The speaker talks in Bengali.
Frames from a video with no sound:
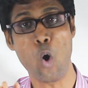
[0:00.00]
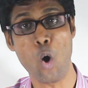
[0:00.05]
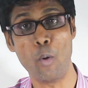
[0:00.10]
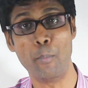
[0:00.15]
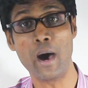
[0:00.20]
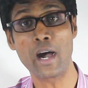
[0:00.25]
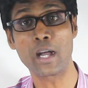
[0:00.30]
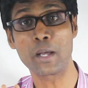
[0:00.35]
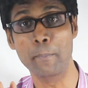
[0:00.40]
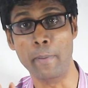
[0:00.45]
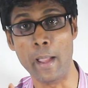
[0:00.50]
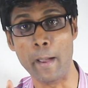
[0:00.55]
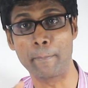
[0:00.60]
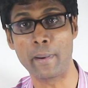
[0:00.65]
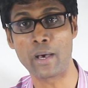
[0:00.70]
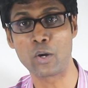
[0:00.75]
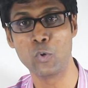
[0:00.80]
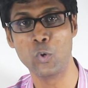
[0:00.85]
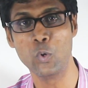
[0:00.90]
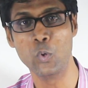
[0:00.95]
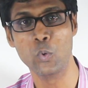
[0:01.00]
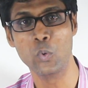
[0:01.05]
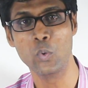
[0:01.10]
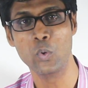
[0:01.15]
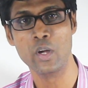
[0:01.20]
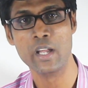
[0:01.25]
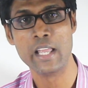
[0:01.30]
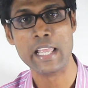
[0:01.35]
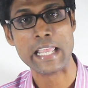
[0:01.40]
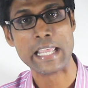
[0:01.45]
অবাক ব্যাপার হলো
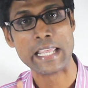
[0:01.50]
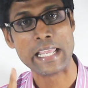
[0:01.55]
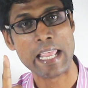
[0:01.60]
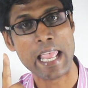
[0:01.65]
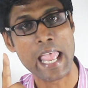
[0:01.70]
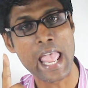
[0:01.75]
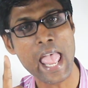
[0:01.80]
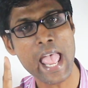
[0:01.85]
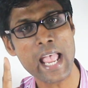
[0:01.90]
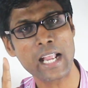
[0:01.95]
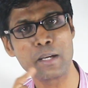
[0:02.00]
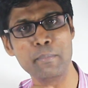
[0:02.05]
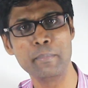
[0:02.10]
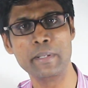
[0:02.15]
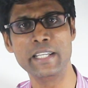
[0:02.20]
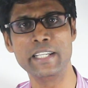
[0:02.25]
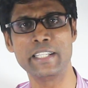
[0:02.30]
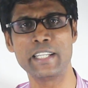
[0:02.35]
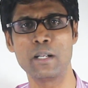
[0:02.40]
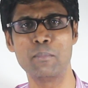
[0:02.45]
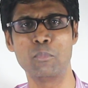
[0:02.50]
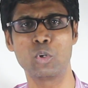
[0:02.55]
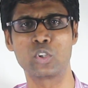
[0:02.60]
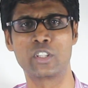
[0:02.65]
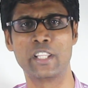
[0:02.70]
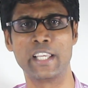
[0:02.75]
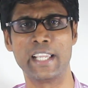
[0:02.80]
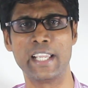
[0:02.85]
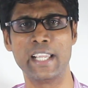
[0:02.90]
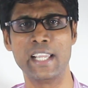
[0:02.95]
এক মিনিটের
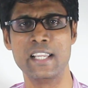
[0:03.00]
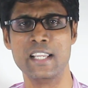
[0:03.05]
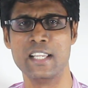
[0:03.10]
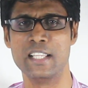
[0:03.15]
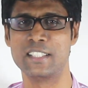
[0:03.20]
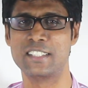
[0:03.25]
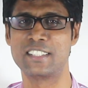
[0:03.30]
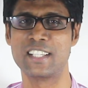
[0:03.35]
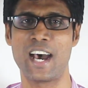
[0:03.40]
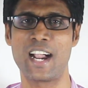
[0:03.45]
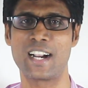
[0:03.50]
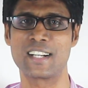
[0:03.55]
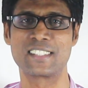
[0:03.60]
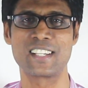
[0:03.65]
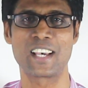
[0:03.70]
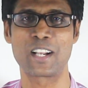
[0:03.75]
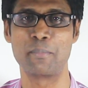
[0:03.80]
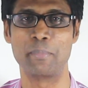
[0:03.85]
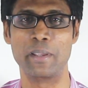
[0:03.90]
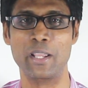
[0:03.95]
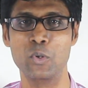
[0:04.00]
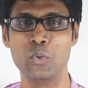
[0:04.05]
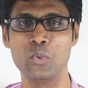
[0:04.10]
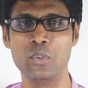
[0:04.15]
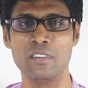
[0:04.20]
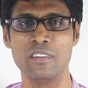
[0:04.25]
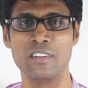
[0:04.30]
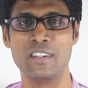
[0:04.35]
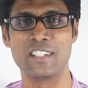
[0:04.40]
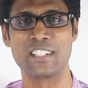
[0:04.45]
মধ্যে যার যার বেলুন
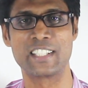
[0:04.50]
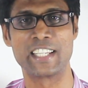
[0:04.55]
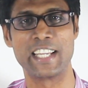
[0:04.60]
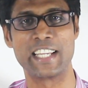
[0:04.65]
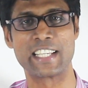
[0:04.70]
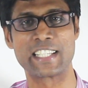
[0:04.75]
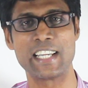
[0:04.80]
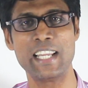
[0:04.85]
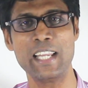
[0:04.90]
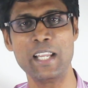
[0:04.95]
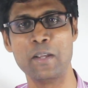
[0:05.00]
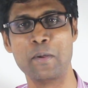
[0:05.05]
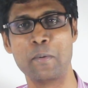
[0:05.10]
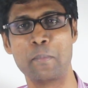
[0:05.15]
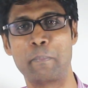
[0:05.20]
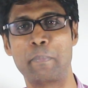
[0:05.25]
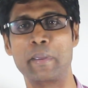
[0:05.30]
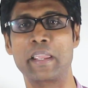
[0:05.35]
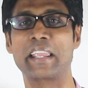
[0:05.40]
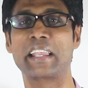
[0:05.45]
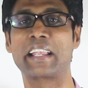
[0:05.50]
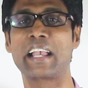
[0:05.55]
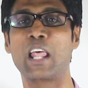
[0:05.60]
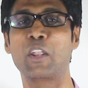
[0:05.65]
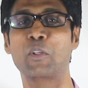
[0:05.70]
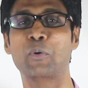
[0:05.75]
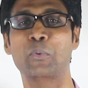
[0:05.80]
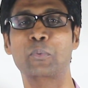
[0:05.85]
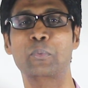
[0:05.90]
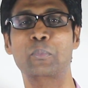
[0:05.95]
শেষে পেয়ে গেল